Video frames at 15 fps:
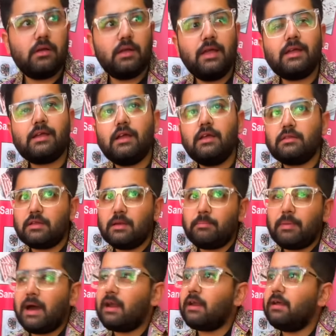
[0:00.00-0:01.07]
एक इसके
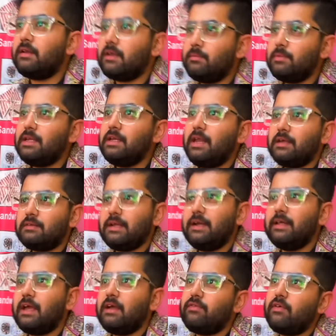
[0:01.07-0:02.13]
पार करके भी लेक
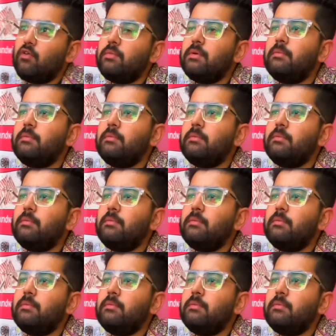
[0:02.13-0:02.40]
साइड कैफे वो भी